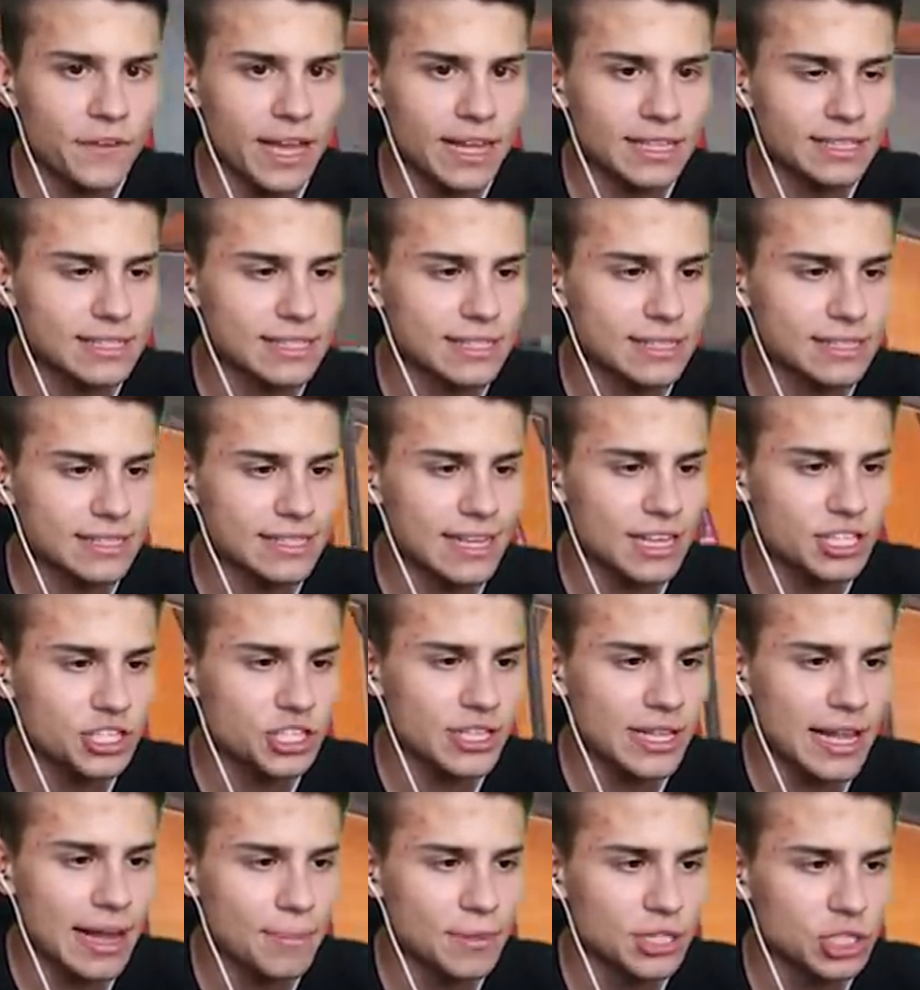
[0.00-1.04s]
więc
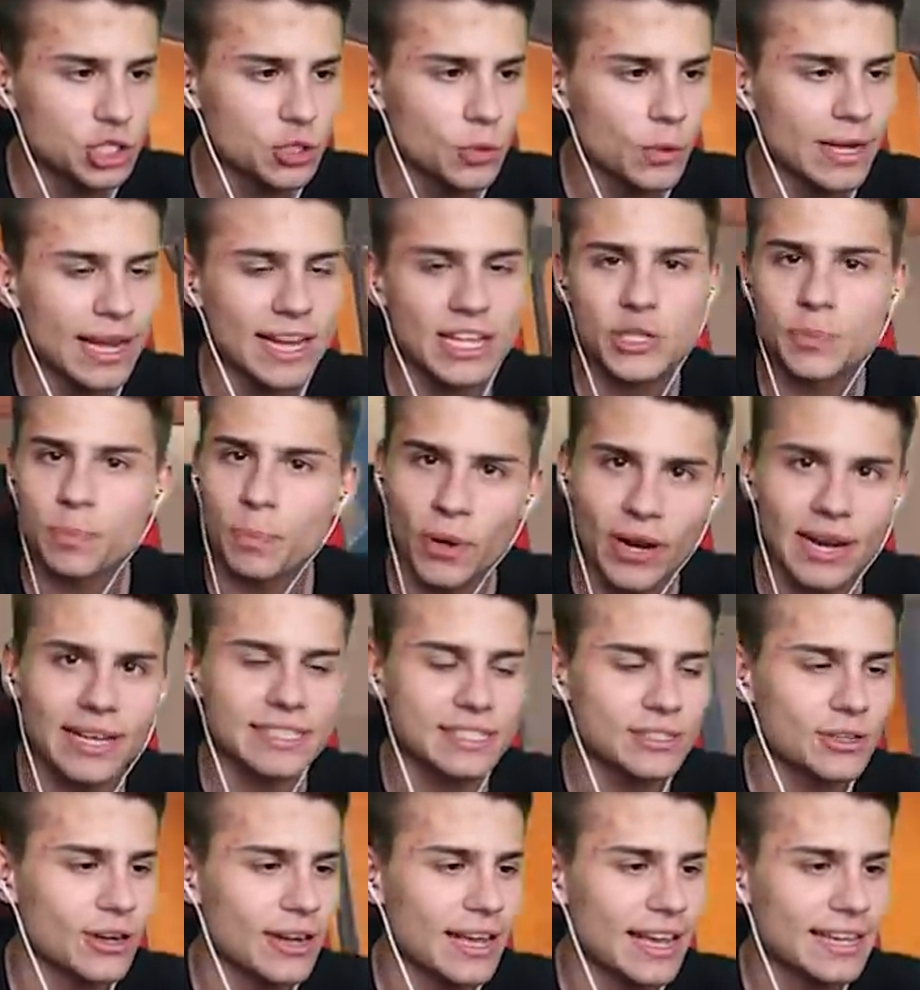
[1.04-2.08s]
zaczynamy szukać po
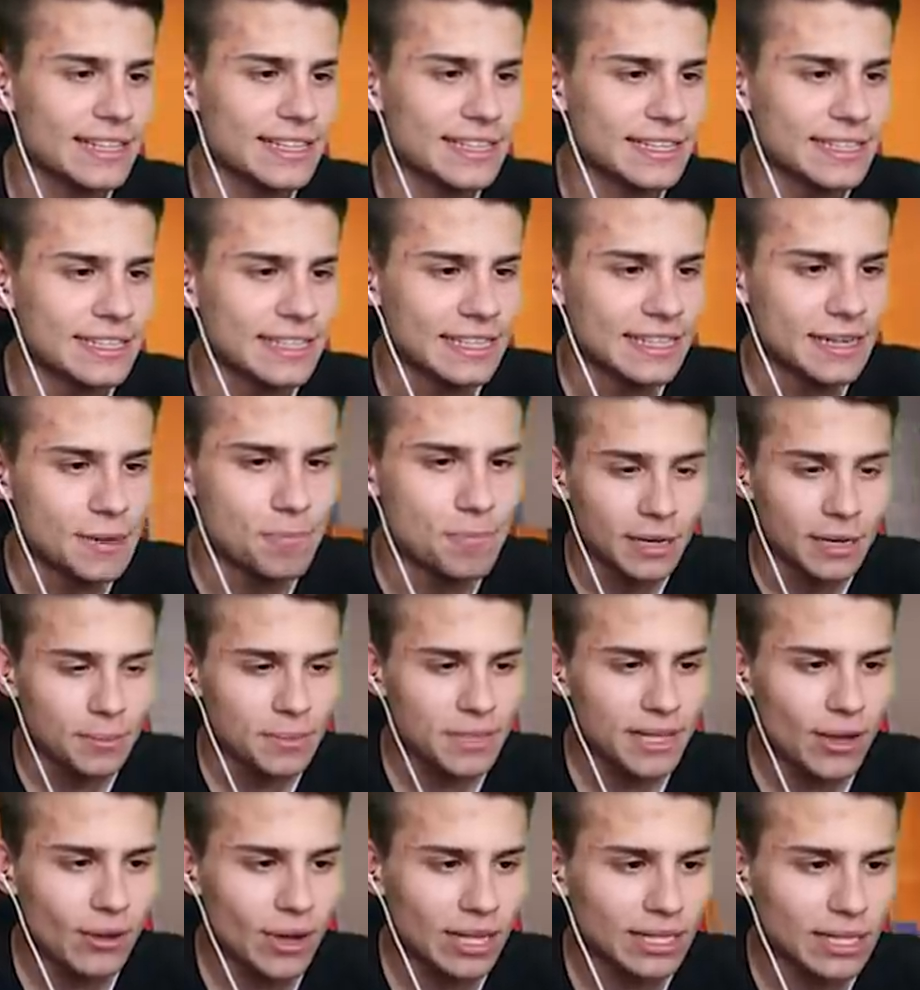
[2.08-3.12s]
raz kolejny.
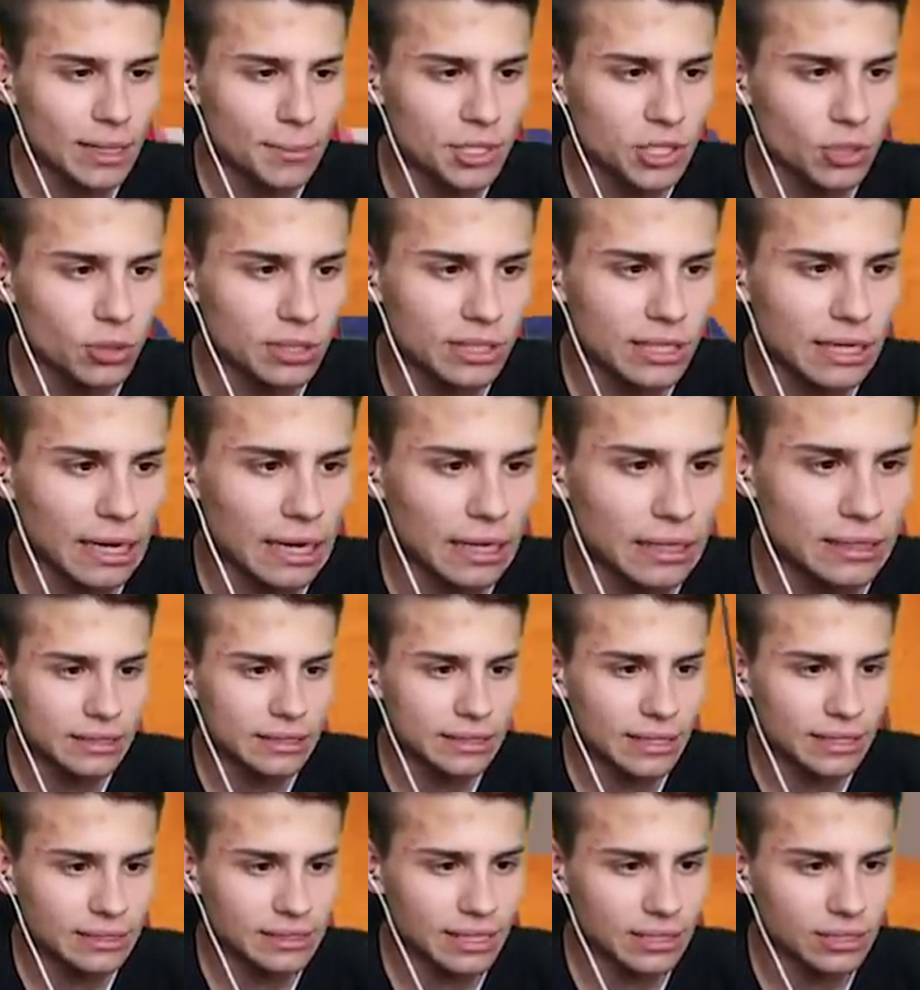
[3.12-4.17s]
Minęła ta minutka i
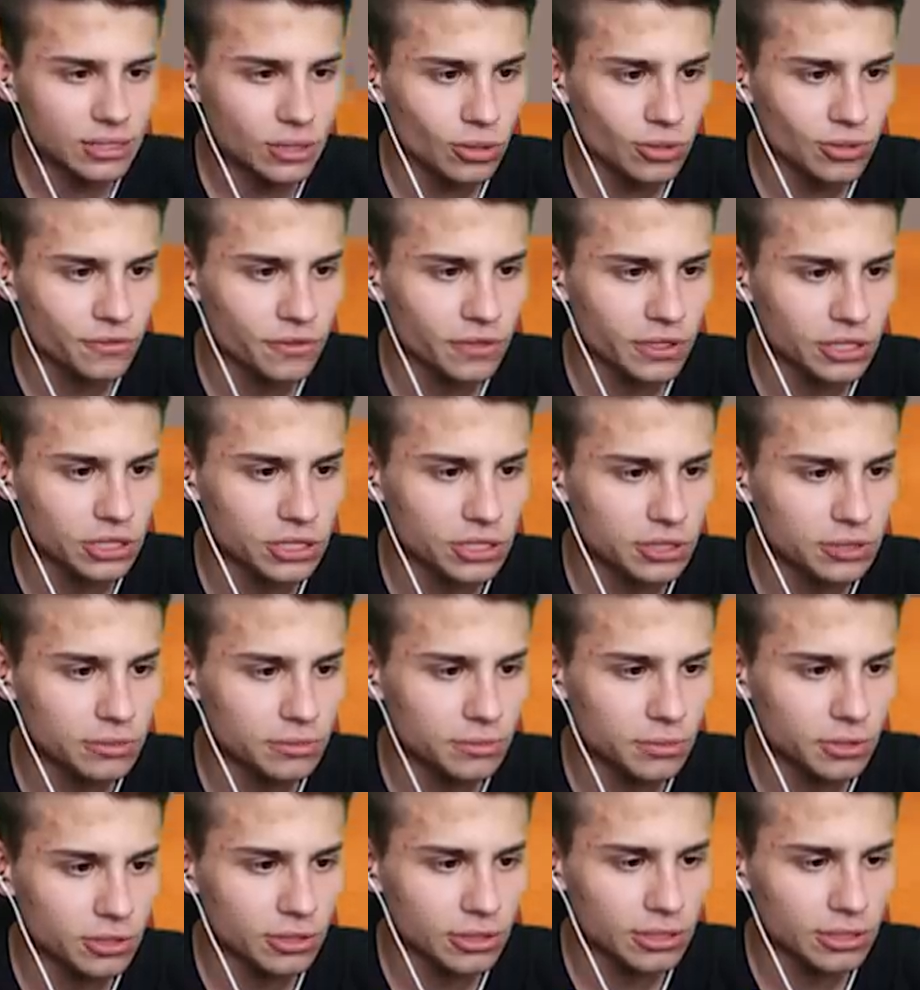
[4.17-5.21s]
teraz jak stąd wyjść, bo